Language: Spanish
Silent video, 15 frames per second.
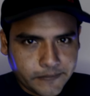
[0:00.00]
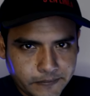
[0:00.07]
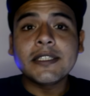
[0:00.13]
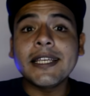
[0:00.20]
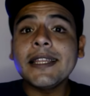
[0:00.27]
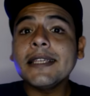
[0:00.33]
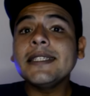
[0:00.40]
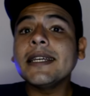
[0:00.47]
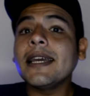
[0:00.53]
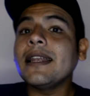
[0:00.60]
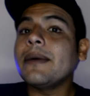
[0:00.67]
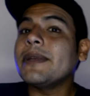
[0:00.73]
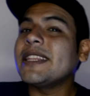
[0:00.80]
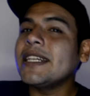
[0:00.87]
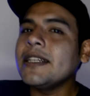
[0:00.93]
Se dice que
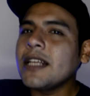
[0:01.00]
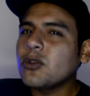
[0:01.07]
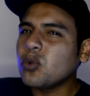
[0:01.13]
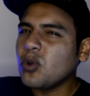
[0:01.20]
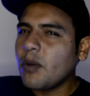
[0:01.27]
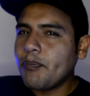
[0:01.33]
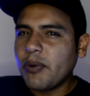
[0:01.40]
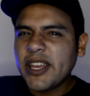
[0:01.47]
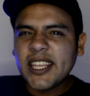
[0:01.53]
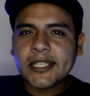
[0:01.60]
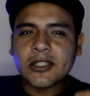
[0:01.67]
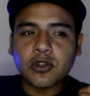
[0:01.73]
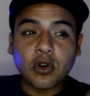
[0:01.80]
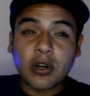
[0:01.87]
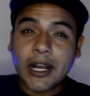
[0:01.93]
la vitrina tú no
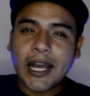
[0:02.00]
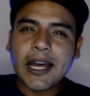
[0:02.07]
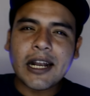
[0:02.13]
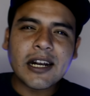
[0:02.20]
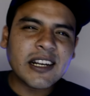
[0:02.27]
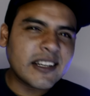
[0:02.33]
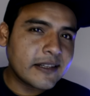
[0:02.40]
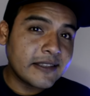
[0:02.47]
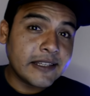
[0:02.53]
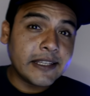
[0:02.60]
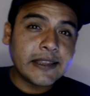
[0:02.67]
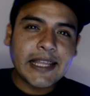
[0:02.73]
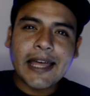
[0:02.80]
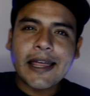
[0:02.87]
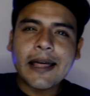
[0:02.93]
puedes tocar
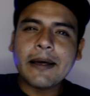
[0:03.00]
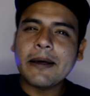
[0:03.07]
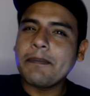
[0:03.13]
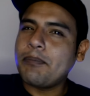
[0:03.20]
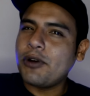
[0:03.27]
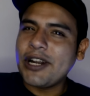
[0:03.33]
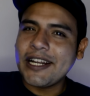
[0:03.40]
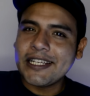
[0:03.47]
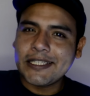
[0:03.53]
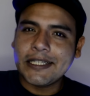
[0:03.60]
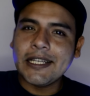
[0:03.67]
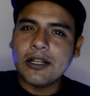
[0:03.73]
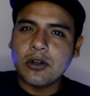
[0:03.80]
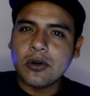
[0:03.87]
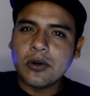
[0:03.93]
ni nada por el
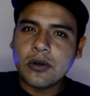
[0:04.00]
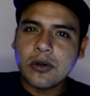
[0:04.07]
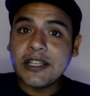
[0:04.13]
estilo.